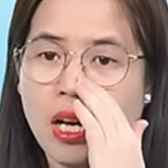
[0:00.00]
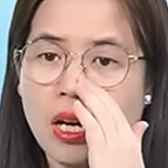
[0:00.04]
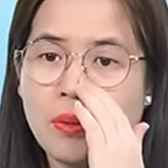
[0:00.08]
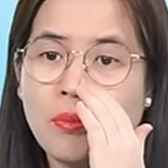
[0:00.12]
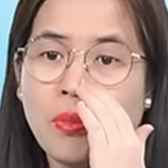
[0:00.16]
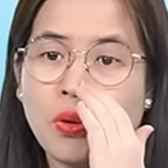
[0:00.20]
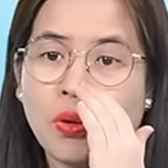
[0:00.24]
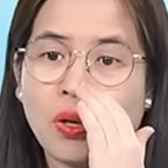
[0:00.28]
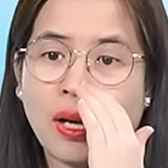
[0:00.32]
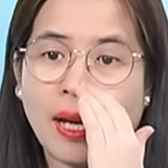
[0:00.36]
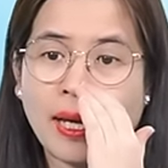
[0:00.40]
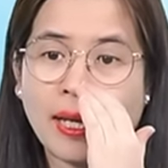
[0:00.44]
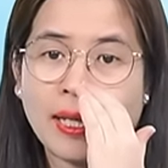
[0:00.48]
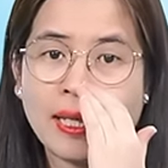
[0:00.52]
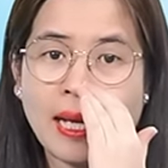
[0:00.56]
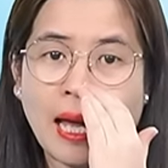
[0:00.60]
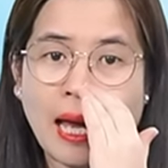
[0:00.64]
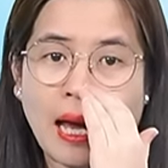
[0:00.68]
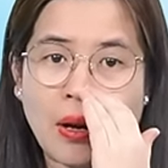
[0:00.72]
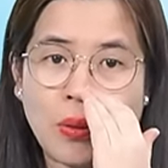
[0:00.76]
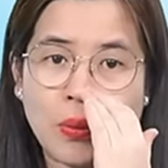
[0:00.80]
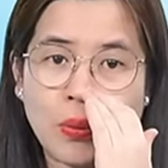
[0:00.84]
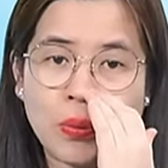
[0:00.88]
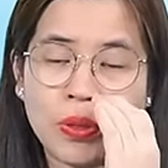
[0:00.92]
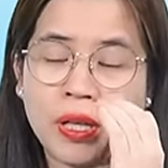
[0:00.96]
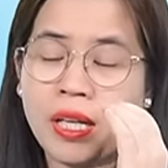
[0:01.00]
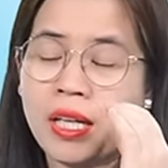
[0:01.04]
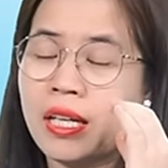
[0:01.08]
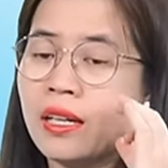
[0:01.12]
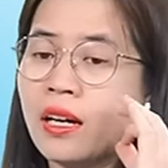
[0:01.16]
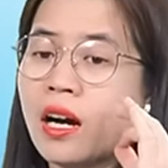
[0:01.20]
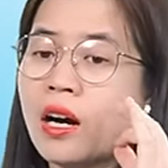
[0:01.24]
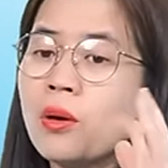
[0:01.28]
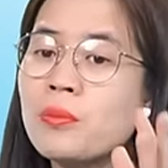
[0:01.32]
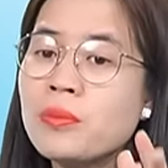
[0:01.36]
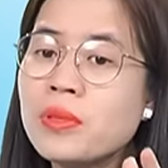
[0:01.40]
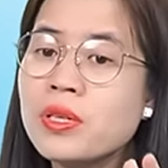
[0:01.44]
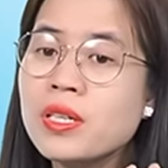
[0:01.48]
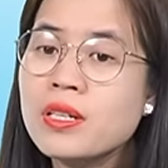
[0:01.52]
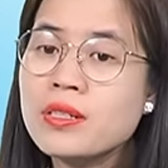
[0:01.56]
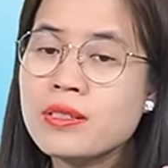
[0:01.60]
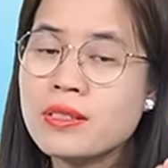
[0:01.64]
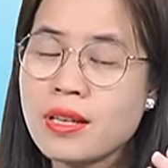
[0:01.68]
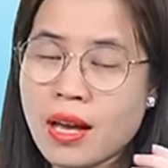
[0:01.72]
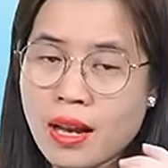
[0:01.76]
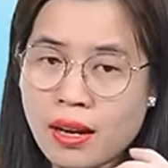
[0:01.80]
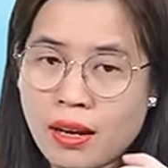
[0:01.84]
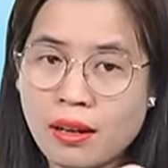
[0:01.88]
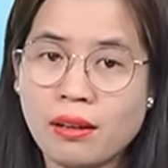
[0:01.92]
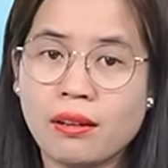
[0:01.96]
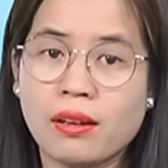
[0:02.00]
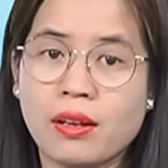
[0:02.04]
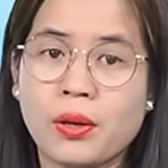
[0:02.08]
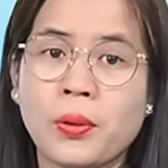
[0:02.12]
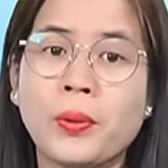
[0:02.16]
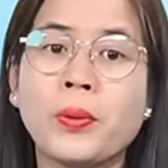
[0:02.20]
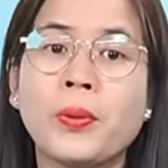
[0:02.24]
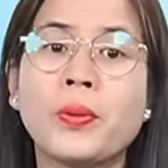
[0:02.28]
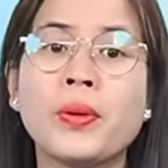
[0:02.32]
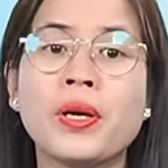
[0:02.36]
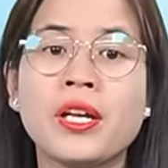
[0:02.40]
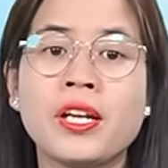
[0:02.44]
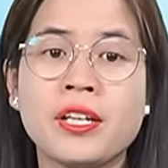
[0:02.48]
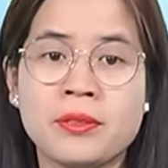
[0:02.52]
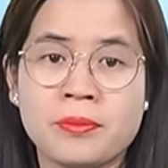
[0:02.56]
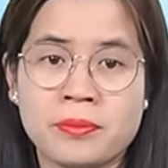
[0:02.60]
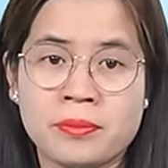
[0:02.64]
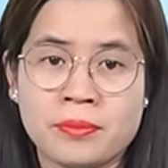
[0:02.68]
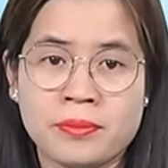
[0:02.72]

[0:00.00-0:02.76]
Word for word: một lãnh đạo thì không đưa ra lời khuyên